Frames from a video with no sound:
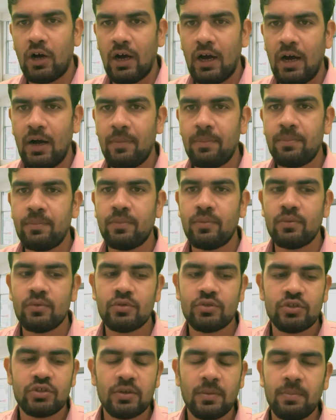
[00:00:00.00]
आप
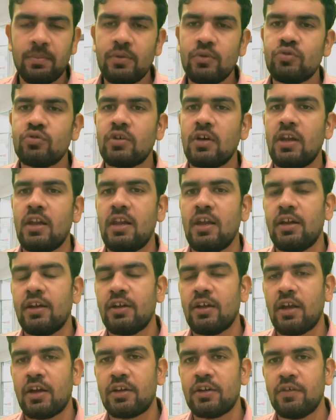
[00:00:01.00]
जब भी उसका
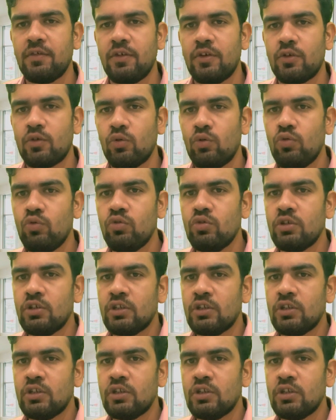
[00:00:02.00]
लिंक एक्टिवेट हो